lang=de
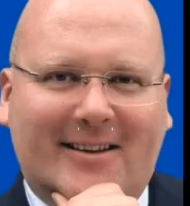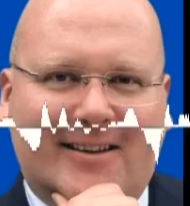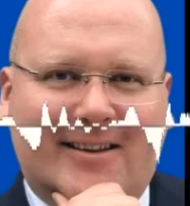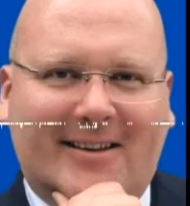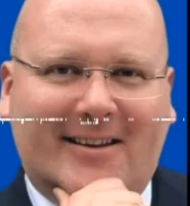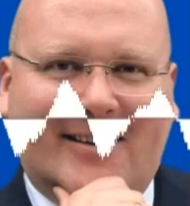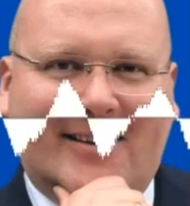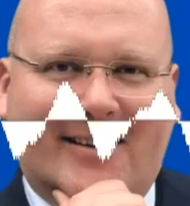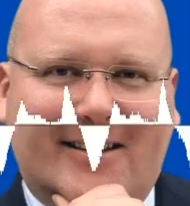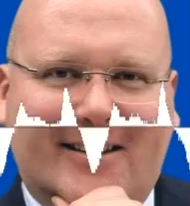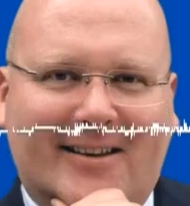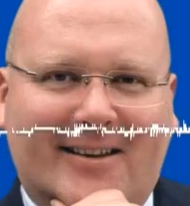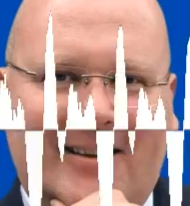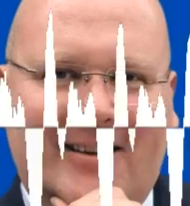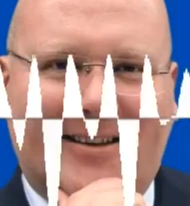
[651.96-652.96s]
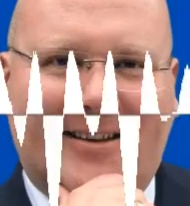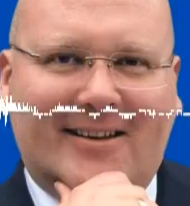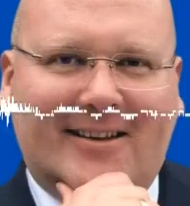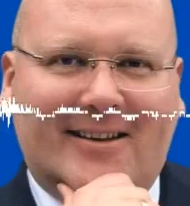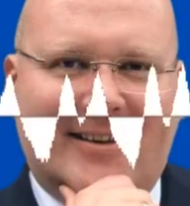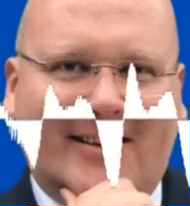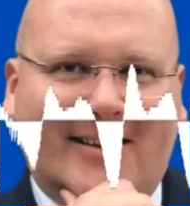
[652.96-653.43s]
das kann ich nur empfehlen,
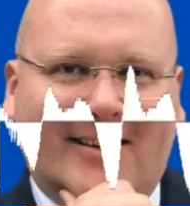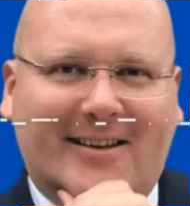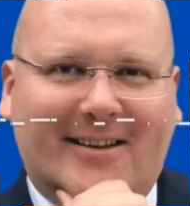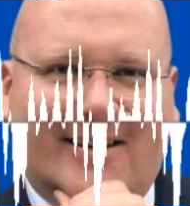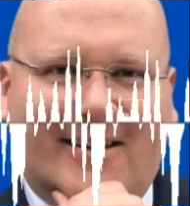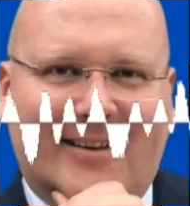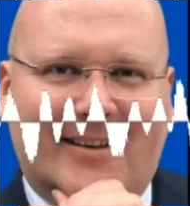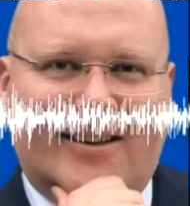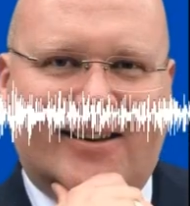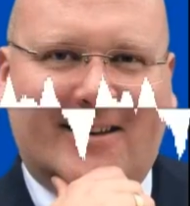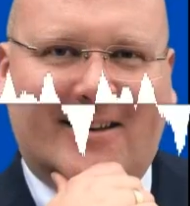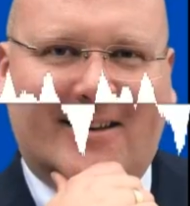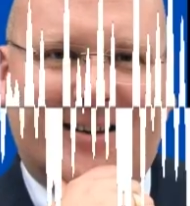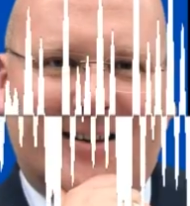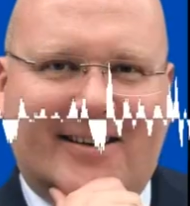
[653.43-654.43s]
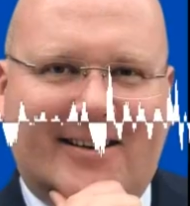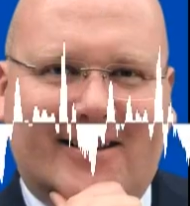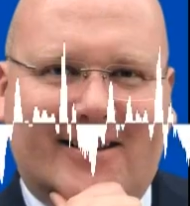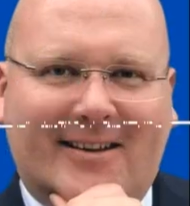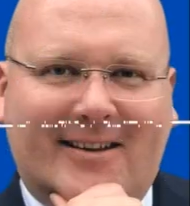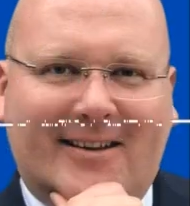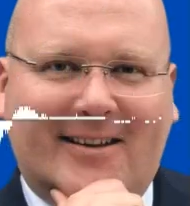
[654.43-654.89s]
macht einen Riesenspaß, ist zwar laut,
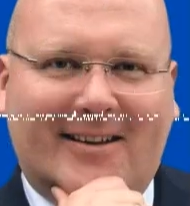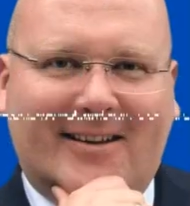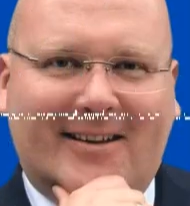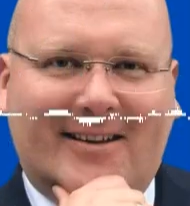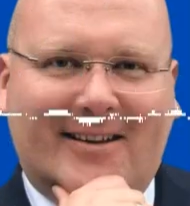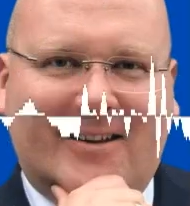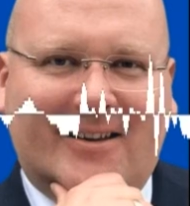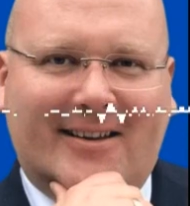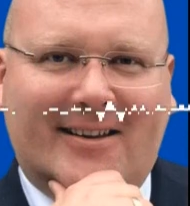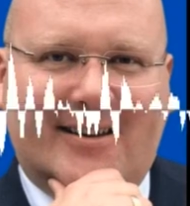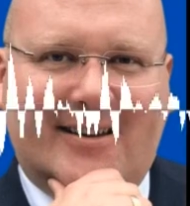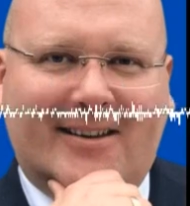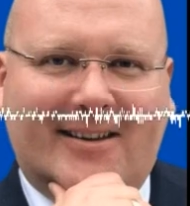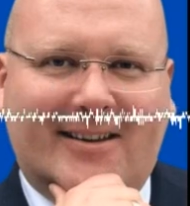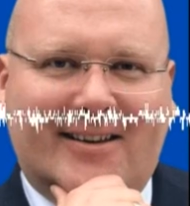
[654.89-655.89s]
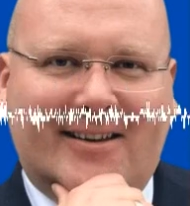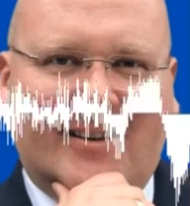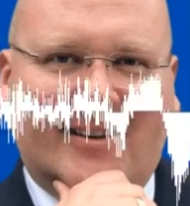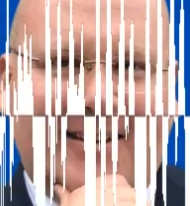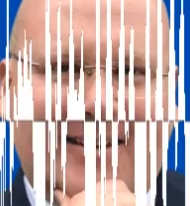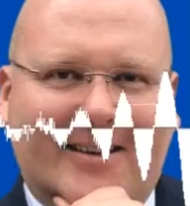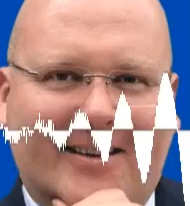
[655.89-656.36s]
aber es macht auf jeden Fall Spaß. Also,
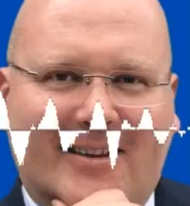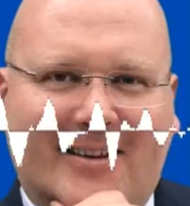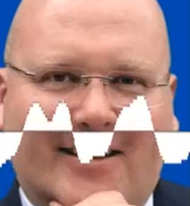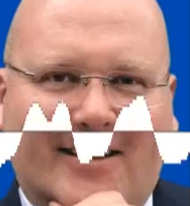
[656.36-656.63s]
Sie merken,